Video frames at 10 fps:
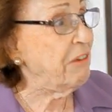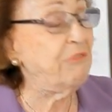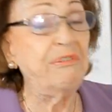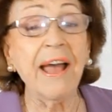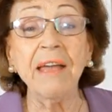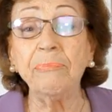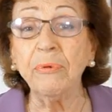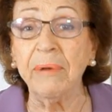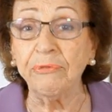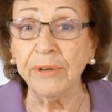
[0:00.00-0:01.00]
vai para
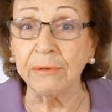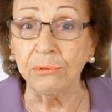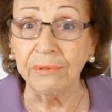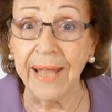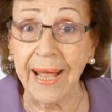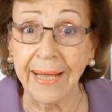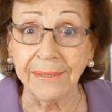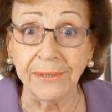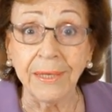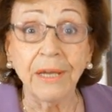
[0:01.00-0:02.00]
uma
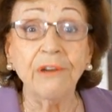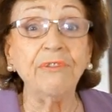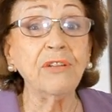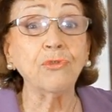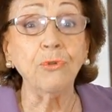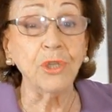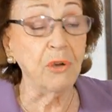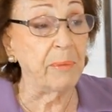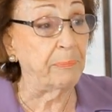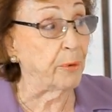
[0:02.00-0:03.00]
faculdade, vai
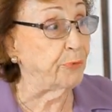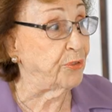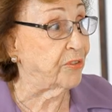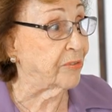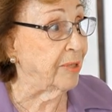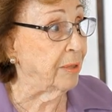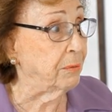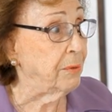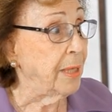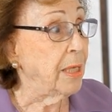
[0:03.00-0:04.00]
escolher uma
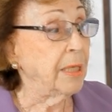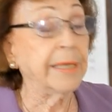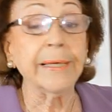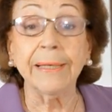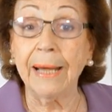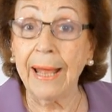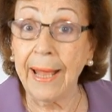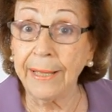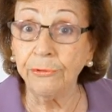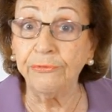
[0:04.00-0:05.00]
profissão e,
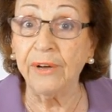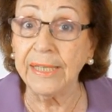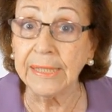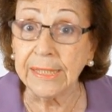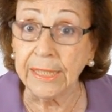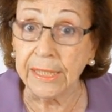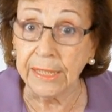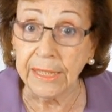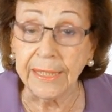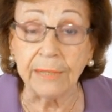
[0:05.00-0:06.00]
claro, vai
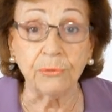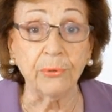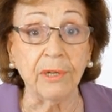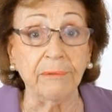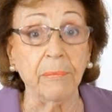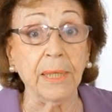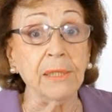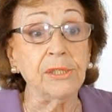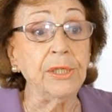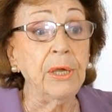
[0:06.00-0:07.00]
seguir
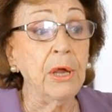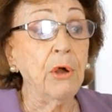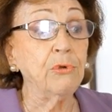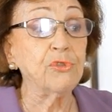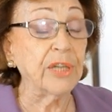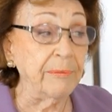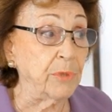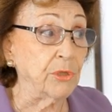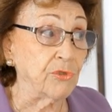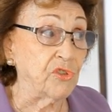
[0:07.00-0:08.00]
naturalmente os
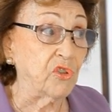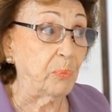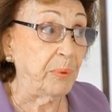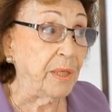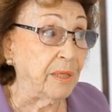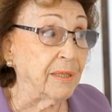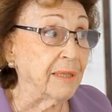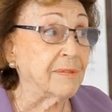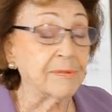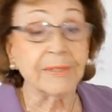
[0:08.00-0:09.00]
caminhos
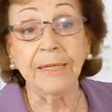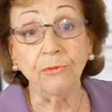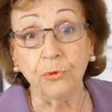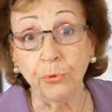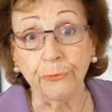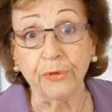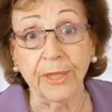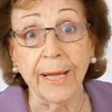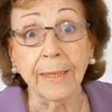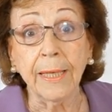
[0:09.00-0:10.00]
espíritas, sem
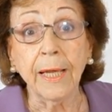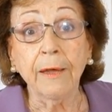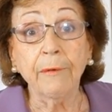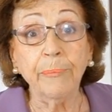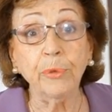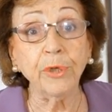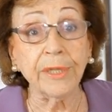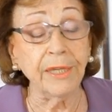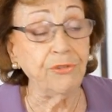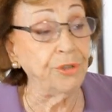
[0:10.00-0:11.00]
dúvida,
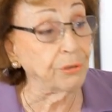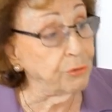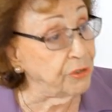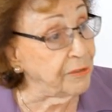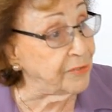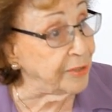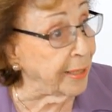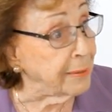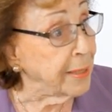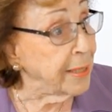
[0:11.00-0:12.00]
porque Chico dizia: